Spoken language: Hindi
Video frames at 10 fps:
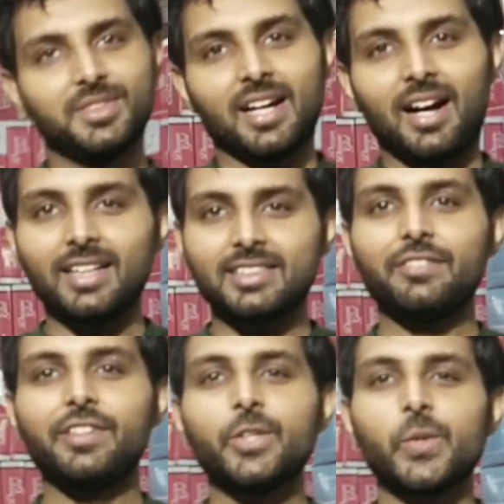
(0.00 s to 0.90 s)
जी आज
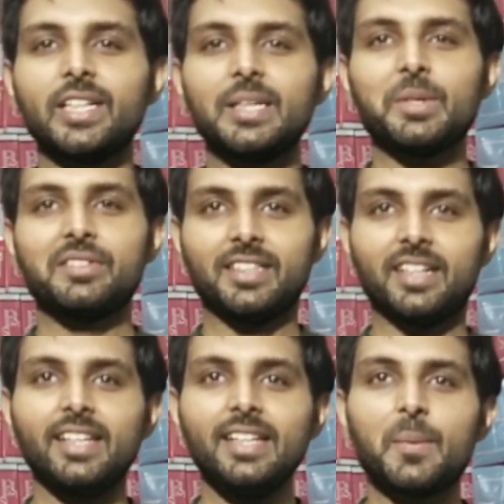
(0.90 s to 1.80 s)
की वीडियो के लिए बस
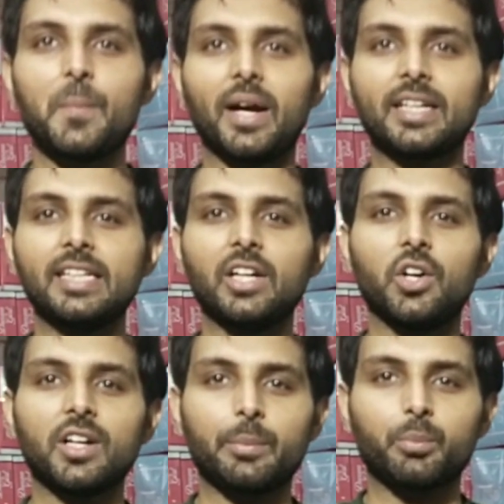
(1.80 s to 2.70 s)
इतना ही बाकी
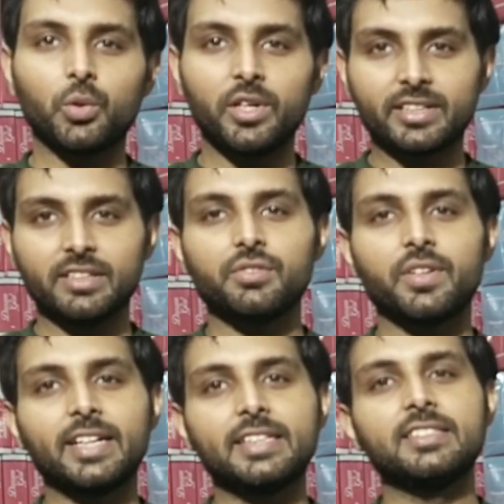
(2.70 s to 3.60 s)
और आपको लेटेस्ट
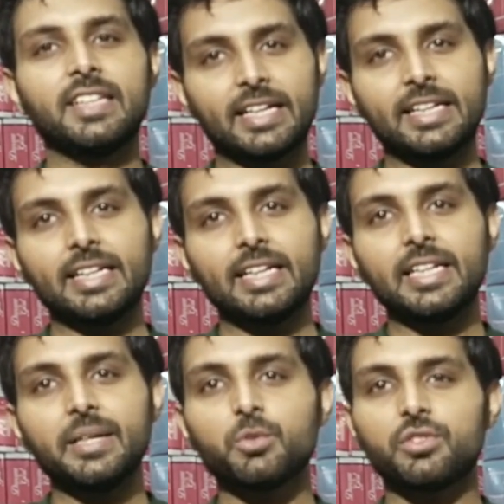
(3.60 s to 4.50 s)
वेराइटी देखने के
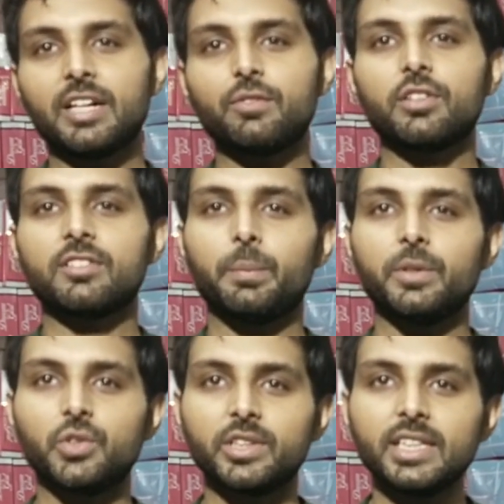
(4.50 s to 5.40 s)
लिए मुझसे आप व्हाट्सएप
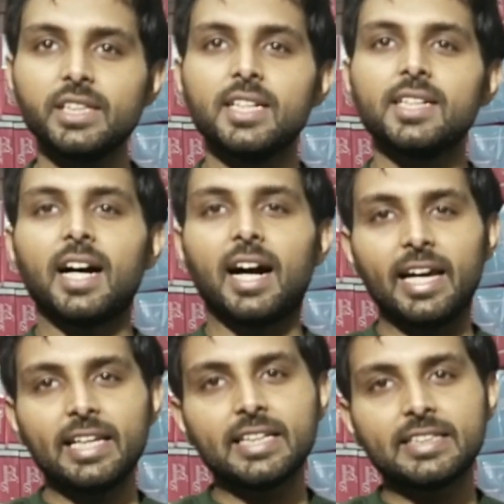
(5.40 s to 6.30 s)
पे जुड़िए
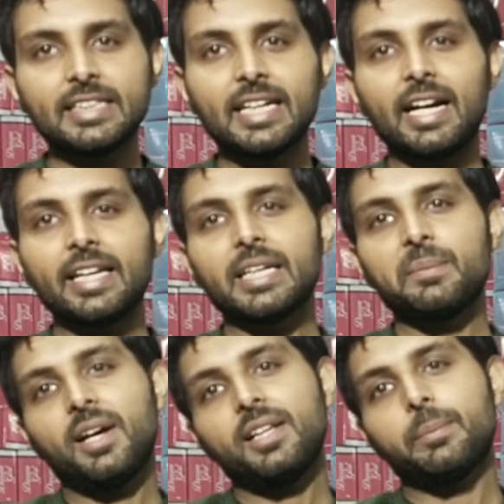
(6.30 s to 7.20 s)
हाई लिखिए हाई के
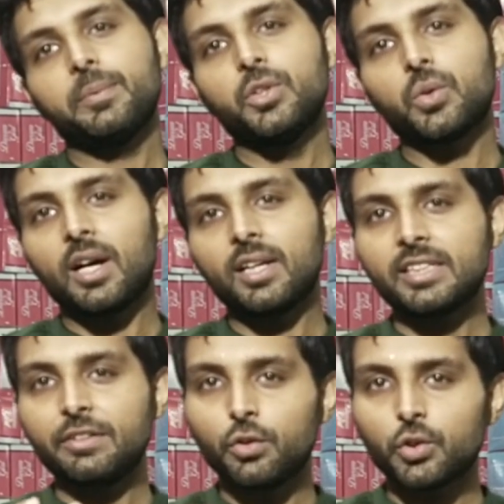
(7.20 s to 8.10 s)
बाद अपनी दुकान
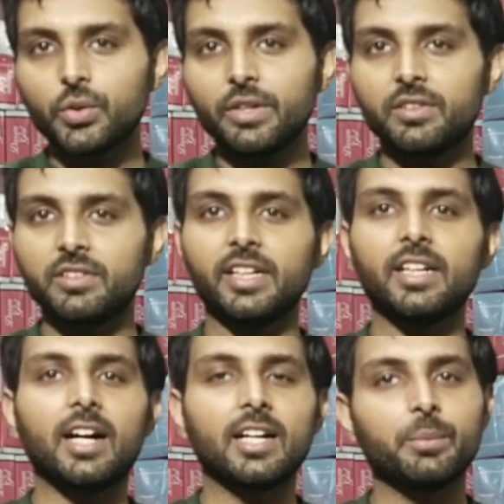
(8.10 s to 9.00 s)
की फोटो या
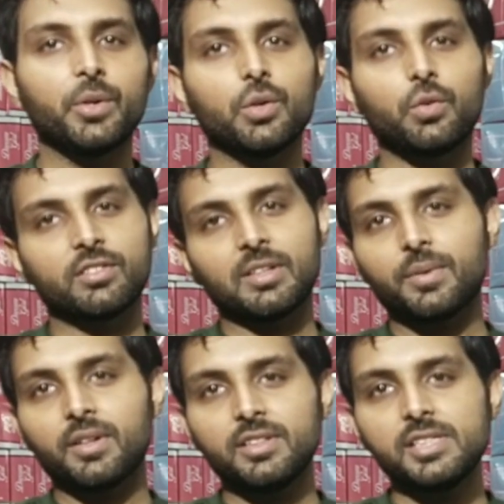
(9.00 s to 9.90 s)
विजिटिंग कार्ड आप मेरे को
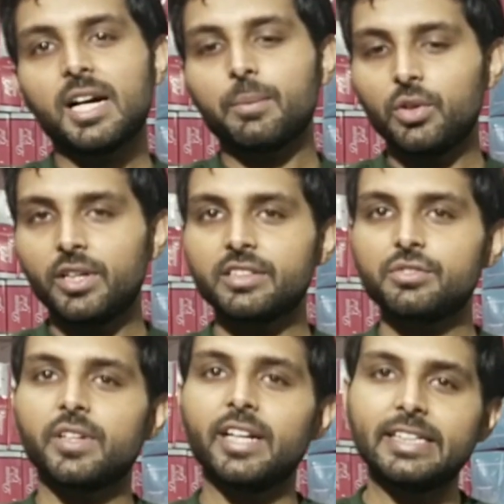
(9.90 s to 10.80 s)
व्हाट्सअप कर दीजिए आपको
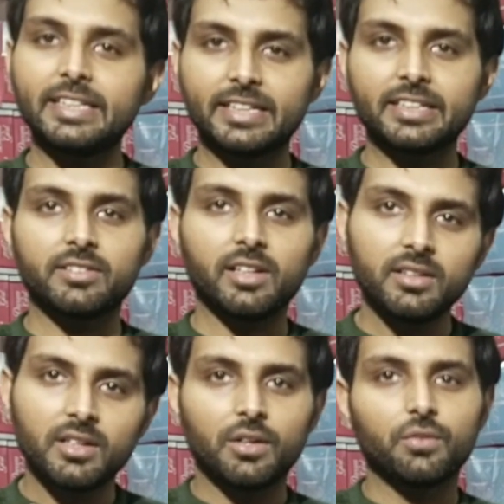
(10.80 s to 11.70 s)
लेटेस्ट वेरायटी रेट के साथ
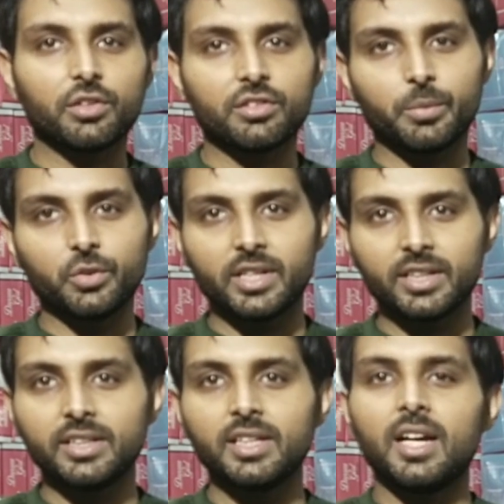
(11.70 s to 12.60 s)
व्हाट्सअप हो
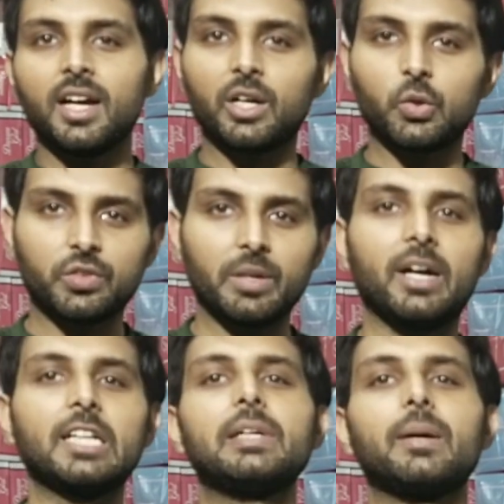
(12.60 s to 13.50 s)
जाएगी अगर उसके
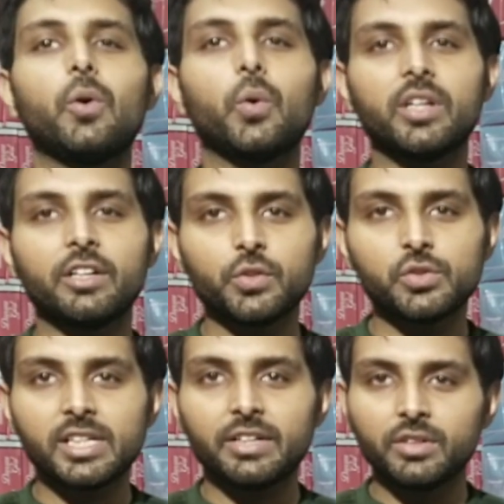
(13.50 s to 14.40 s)
बाद भी आपको कोई
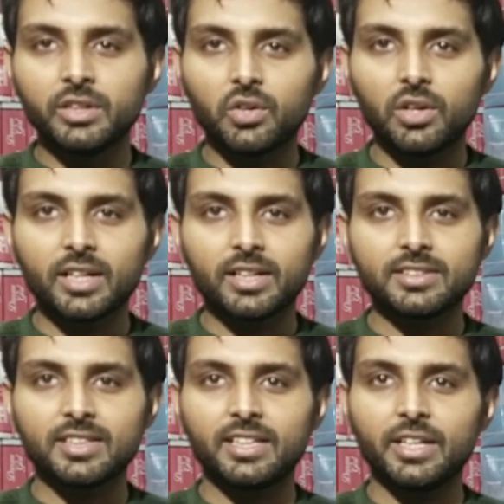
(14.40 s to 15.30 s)
कंफ्यूजन आप वीडियो कॉल
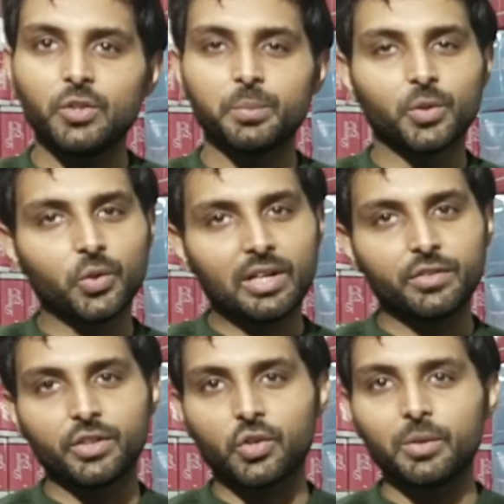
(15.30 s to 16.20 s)
करना चाहते हैं तो बिल्कुल
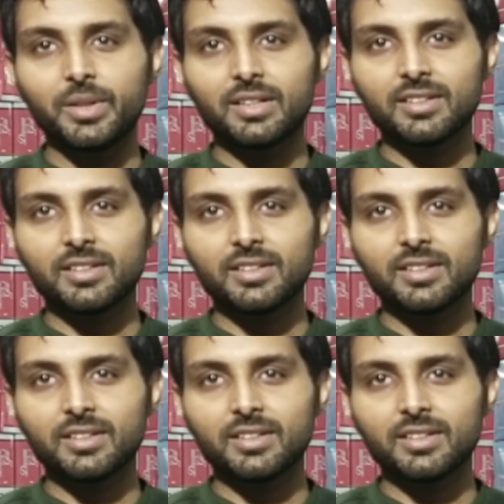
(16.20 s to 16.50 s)
आप वीडियो कॉल भी